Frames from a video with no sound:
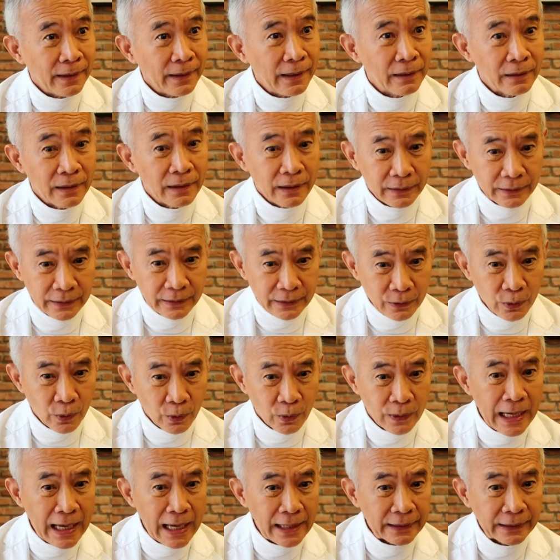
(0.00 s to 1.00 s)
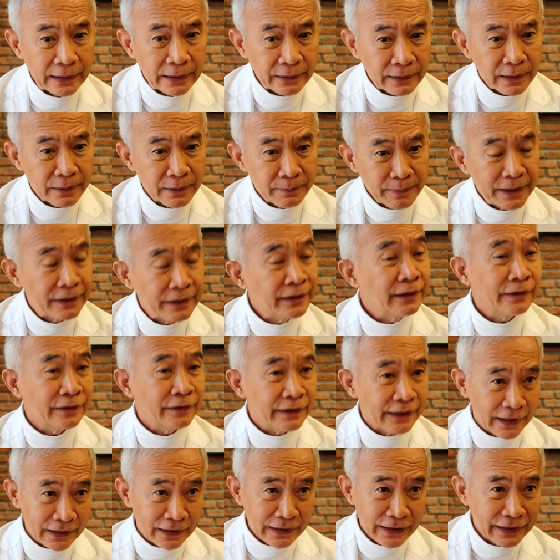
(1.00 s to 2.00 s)
แล้วก็ที่โคราชนั้นก็มีชื่อ
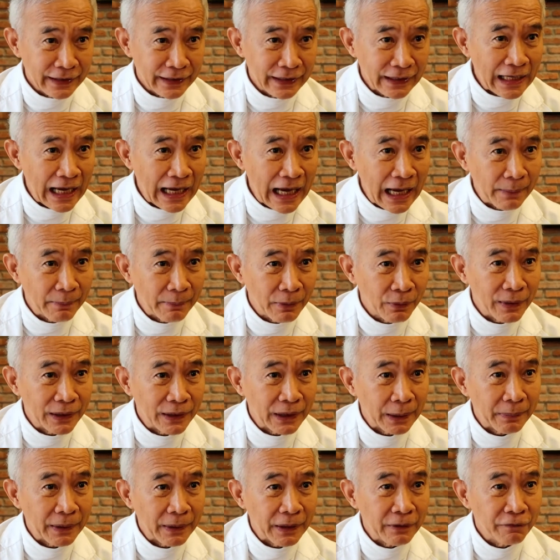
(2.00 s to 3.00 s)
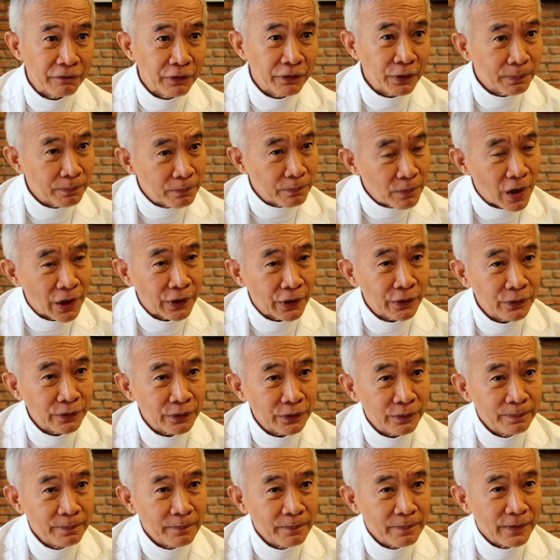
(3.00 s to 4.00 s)
เสียงเรื่องกีฬา ไม่ว่าจะเป็นฟุตบอล
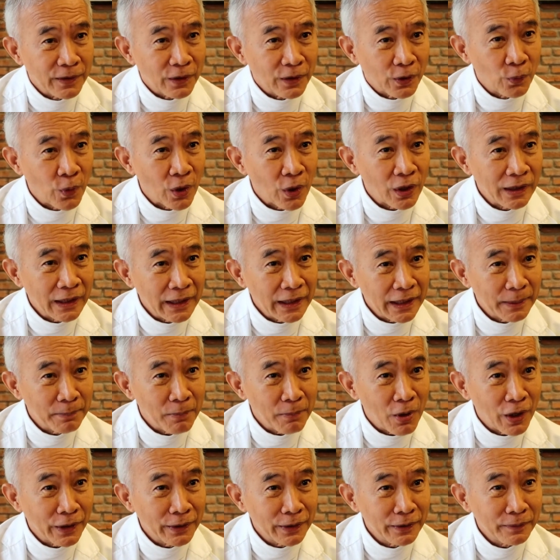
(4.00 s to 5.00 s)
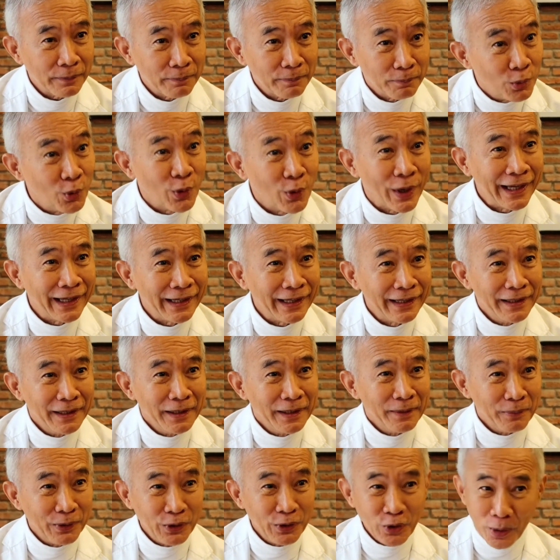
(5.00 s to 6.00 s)
วอลเล่บอลมวย
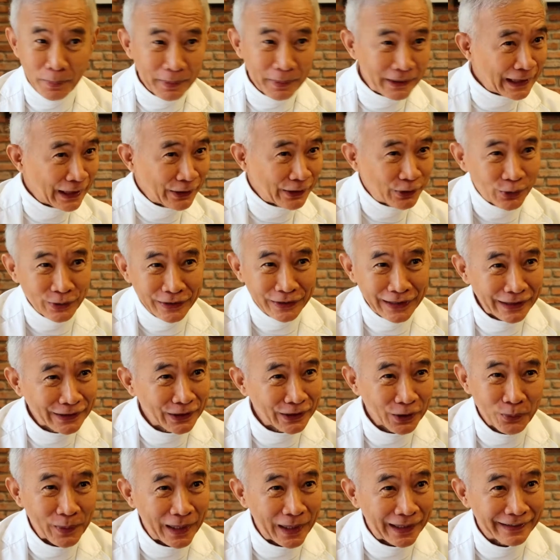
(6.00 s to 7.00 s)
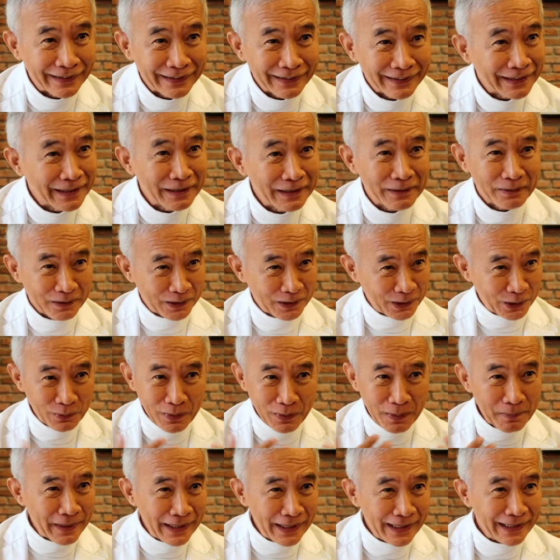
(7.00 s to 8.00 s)
พี่น้องประชาชนทั้งจังหวัด ก็ถือ
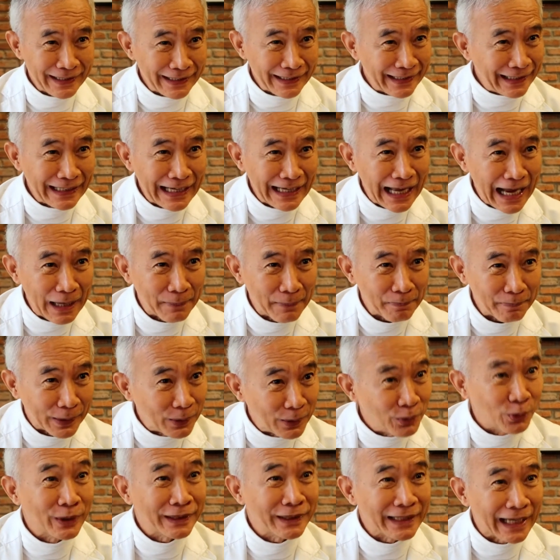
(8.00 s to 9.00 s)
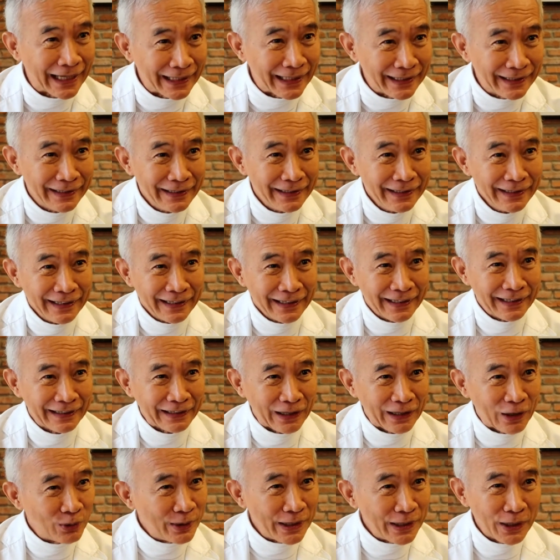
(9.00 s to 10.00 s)
ว่ามีกีฬาเป็นหัวใจ
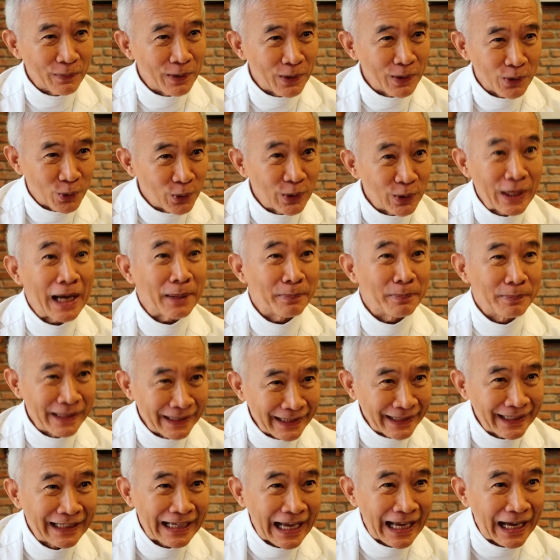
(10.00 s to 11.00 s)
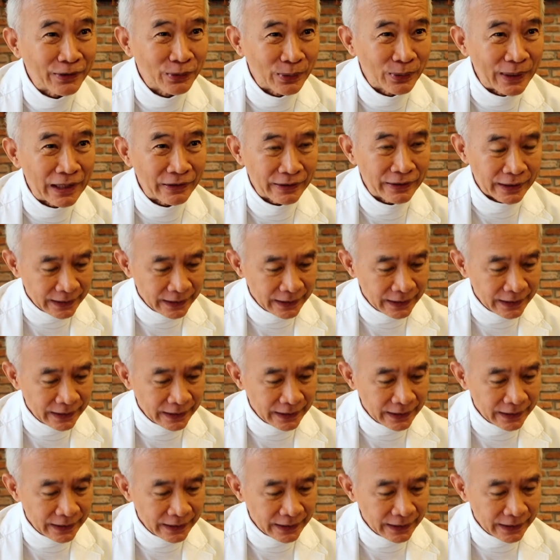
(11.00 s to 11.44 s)
เขาเรียกว่าโคราชเมืองกีฬาอยู่แล้ว